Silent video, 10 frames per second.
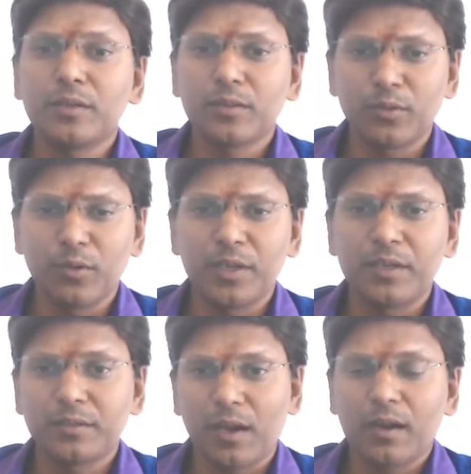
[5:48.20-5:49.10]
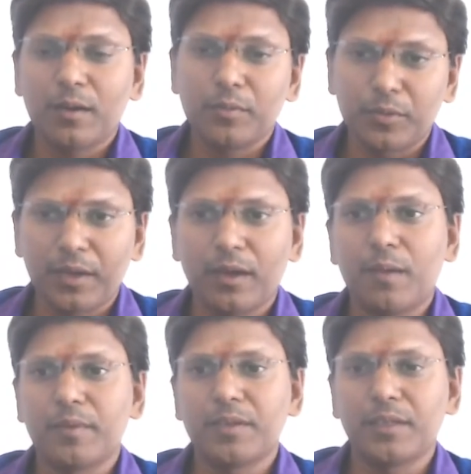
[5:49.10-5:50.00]
நோயின் தாக்கம்
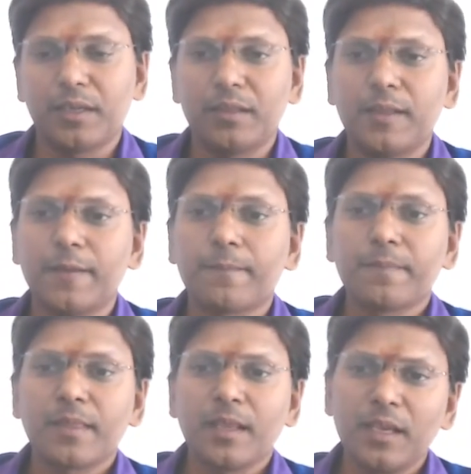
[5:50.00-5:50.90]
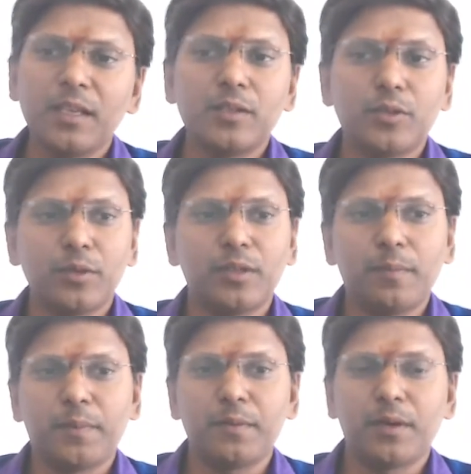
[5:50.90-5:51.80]
குறையலாம் என்று கருதி இனி ஜோதிட
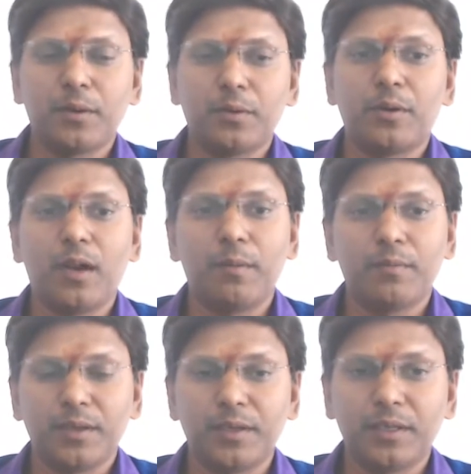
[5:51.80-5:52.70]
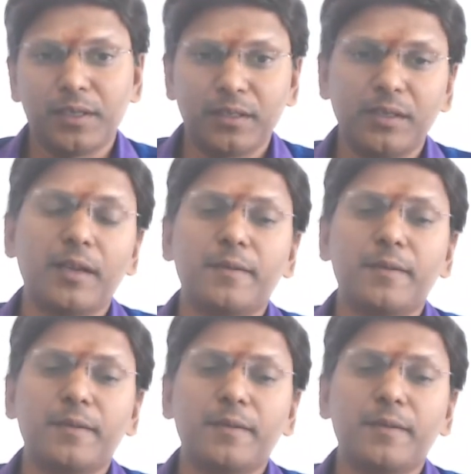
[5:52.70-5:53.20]
பதிவுகளை கொடுக்கலாம் என்று கருதுகிறேன்